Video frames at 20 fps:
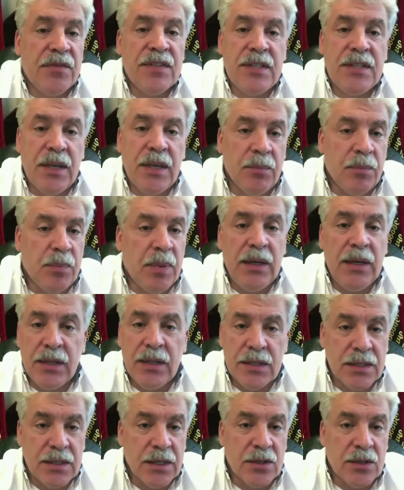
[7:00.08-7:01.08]
все,
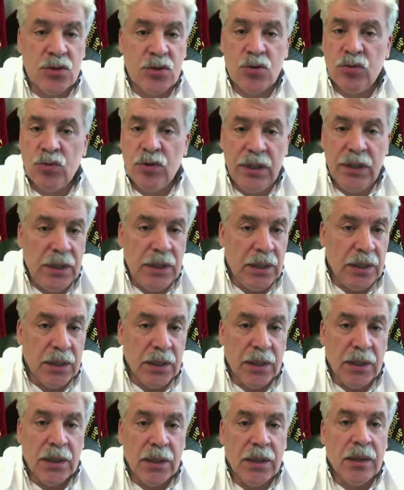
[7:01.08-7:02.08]
полиция,
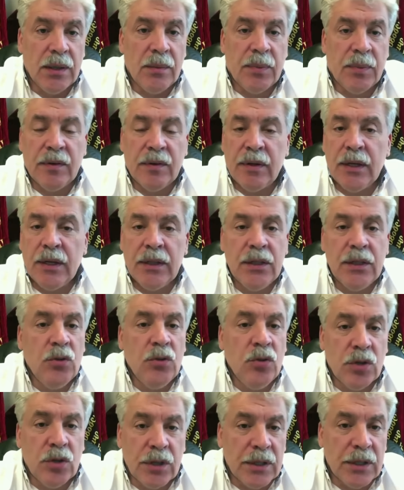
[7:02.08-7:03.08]
суды, правоохранительные
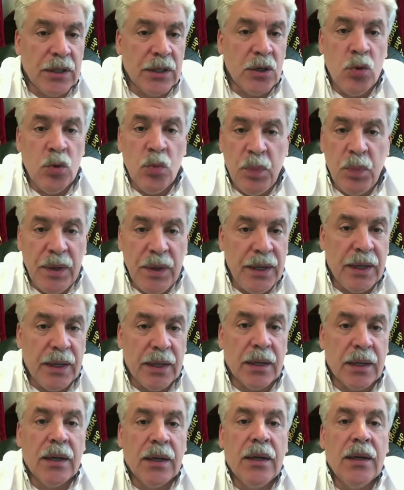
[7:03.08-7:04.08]
органы,
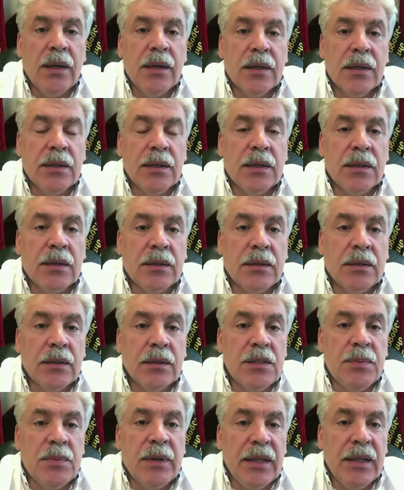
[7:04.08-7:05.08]
любые, значит,
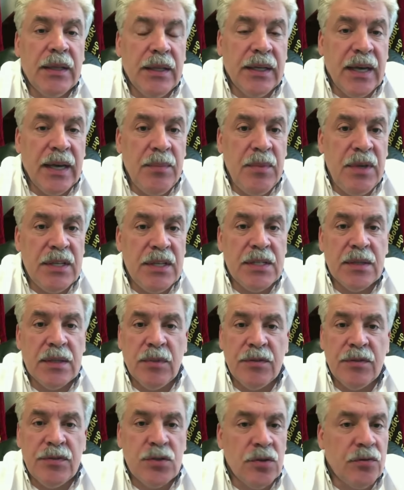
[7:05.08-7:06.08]
избирательные комиссии,
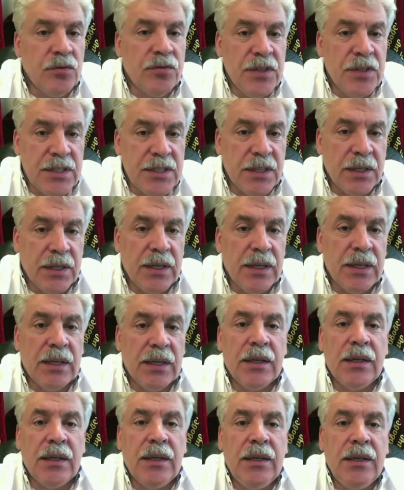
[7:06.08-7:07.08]
мы все
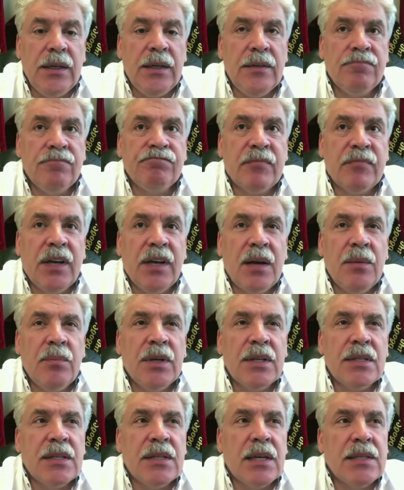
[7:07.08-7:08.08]
выстояли и, как
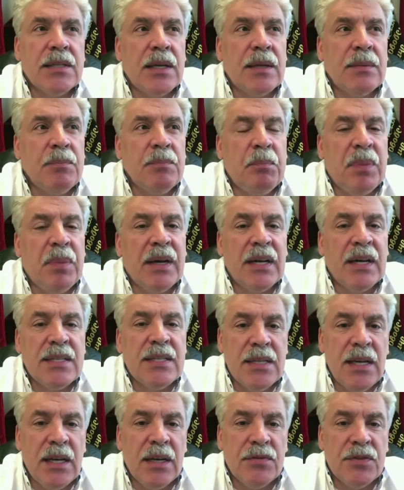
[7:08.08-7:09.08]
бы это сказать,
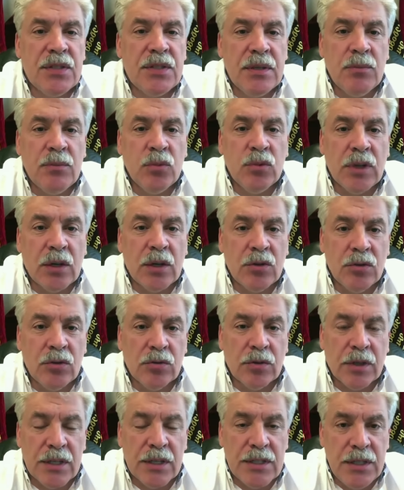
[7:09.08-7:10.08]
показали всему
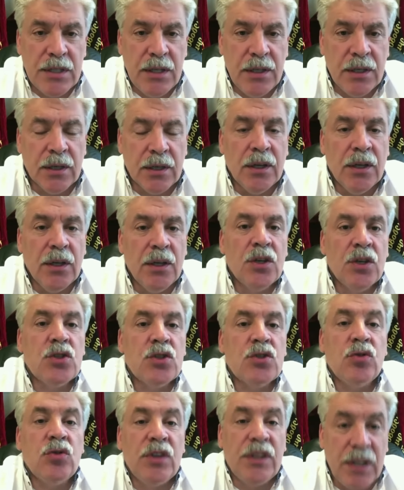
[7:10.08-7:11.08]
народу России,
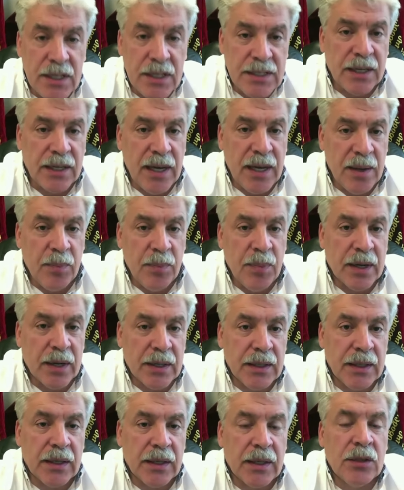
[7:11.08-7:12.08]
что есть такая
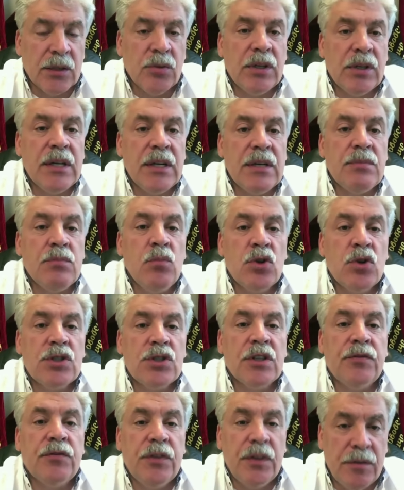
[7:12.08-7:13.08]
партия, которая
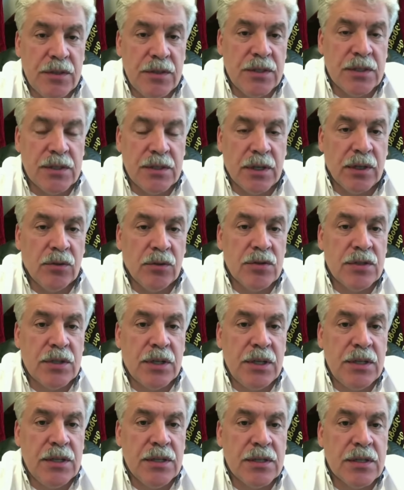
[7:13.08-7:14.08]
может вывести страну из
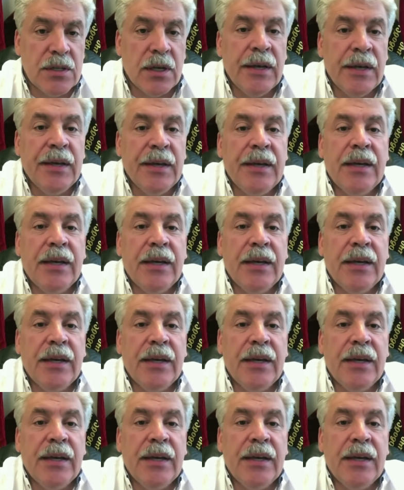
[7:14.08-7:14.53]
кризиса,